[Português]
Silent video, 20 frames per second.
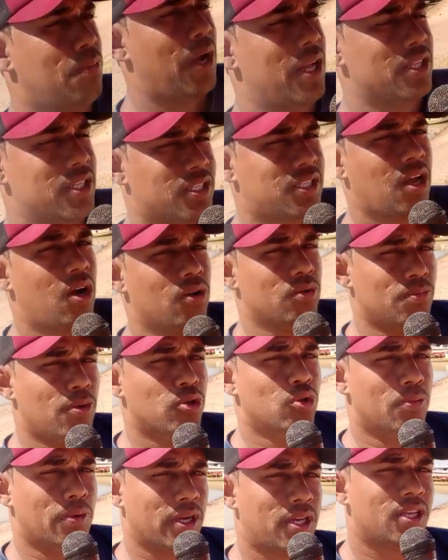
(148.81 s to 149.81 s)
pode escalar o
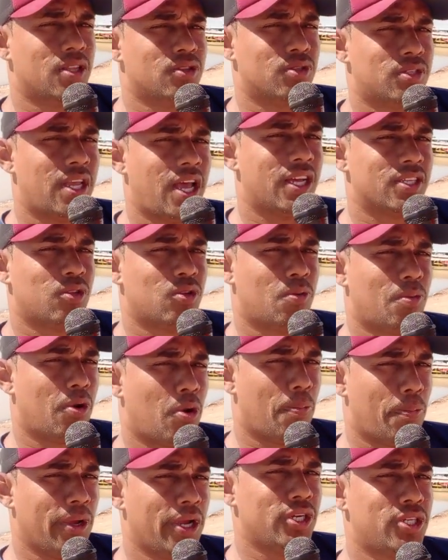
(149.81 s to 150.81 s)
meu número aqui do Ceasa do
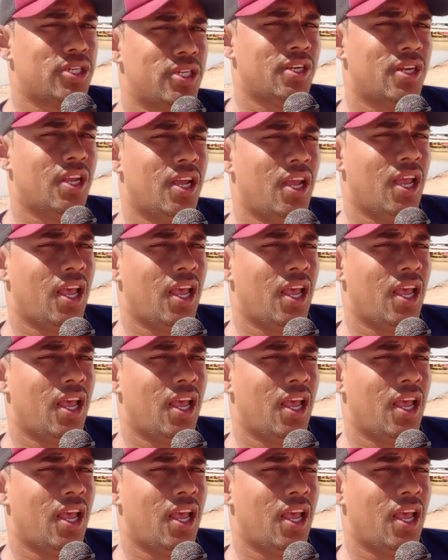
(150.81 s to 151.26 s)
Colão Peixe.